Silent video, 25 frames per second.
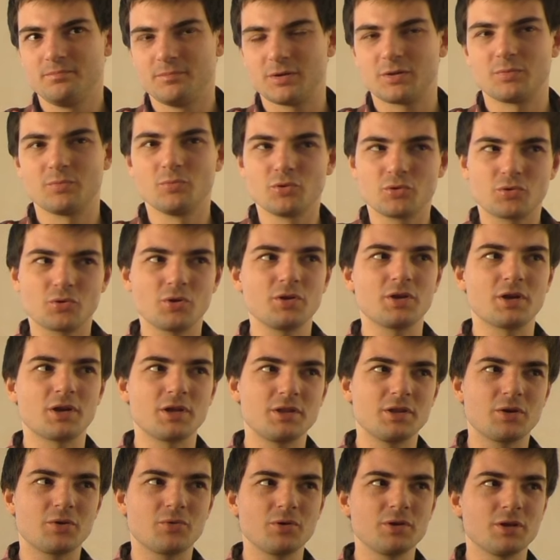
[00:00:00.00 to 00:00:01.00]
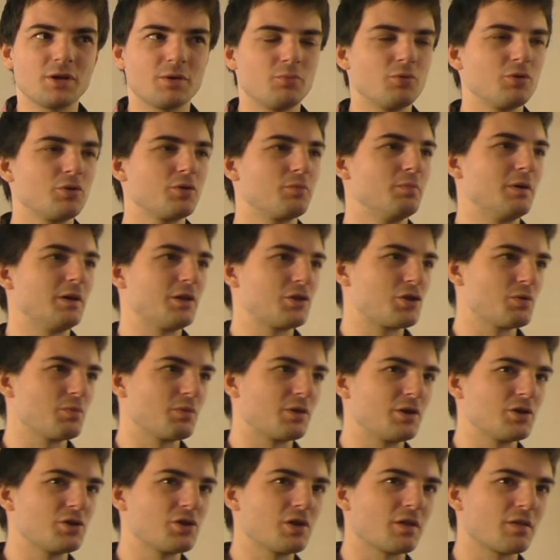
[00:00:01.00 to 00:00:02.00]
Поэтому энкодер от декодера будут мало чем
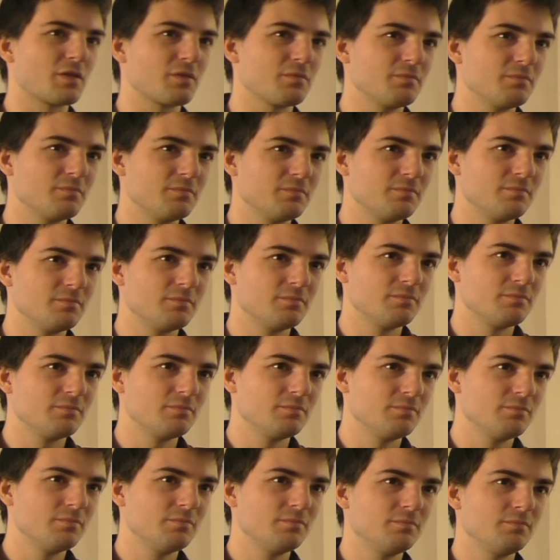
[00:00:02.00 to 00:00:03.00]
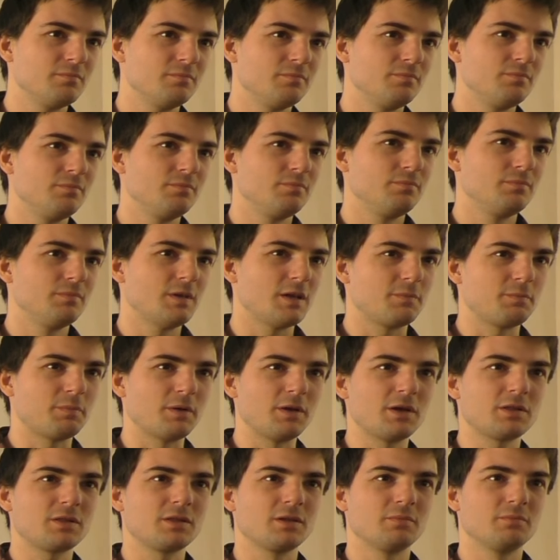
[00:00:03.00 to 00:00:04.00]
отличаться. Это
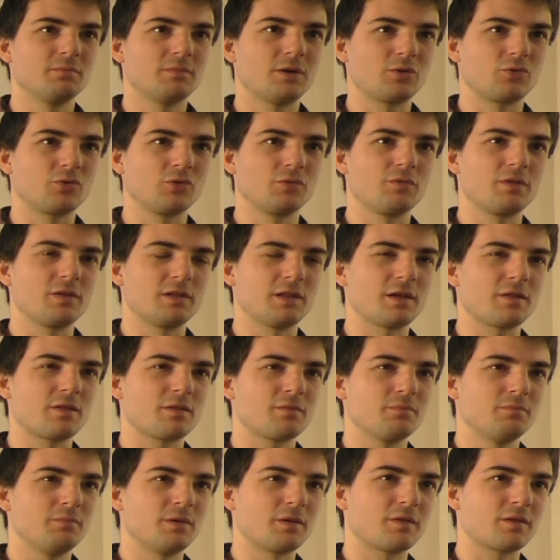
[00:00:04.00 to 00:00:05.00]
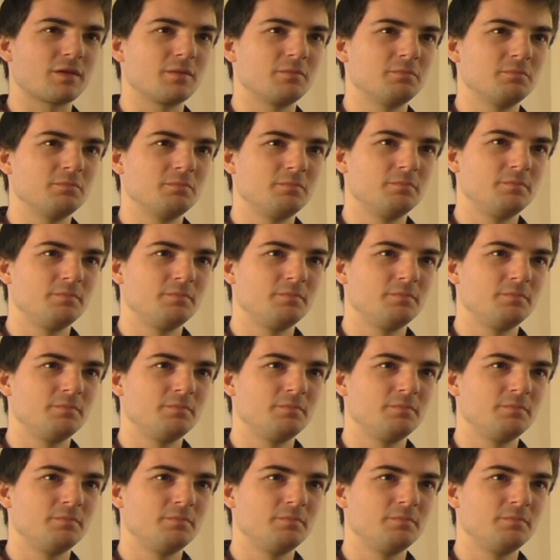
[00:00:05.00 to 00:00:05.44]
понятно, откуда взялась маска?